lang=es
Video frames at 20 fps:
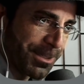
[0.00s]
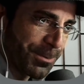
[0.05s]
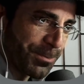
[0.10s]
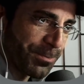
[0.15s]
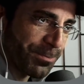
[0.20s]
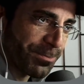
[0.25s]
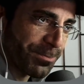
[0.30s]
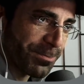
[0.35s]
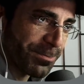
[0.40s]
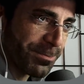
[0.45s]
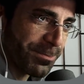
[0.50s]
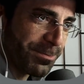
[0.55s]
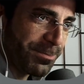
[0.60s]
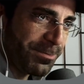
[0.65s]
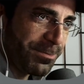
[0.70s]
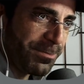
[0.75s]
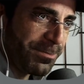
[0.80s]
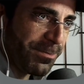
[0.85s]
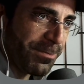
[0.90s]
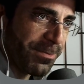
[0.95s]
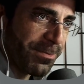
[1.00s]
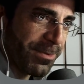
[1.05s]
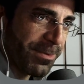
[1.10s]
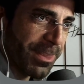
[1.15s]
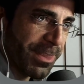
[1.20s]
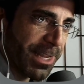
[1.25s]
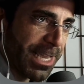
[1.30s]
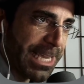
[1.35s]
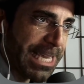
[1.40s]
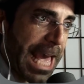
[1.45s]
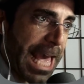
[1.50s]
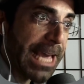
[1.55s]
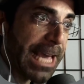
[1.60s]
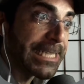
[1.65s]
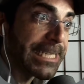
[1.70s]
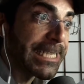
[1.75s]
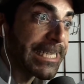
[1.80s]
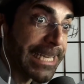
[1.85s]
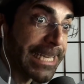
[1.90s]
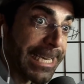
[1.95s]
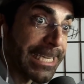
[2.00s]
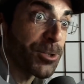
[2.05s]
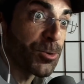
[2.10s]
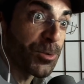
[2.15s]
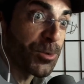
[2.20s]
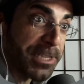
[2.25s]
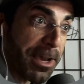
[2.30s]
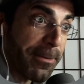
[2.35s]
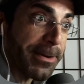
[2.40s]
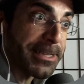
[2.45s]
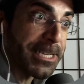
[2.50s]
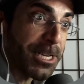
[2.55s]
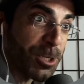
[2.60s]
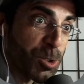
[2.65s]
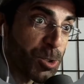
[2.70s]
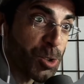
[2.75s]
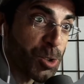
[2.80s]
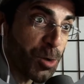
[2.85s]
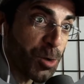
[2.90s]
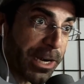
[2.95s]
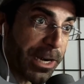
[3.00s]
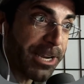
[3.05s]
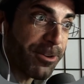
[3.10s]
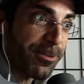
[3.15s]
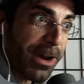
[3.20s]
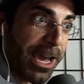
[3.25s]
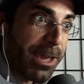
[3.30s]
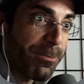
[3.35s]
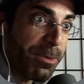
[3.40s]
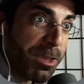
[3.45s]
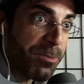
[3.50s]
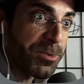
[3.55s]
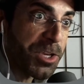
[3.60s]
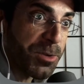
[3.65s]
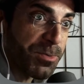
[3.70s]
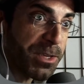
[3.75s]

Yo lo entiendo, lo entiendo. Y ahí sí escuchabas el susurreo, ahí,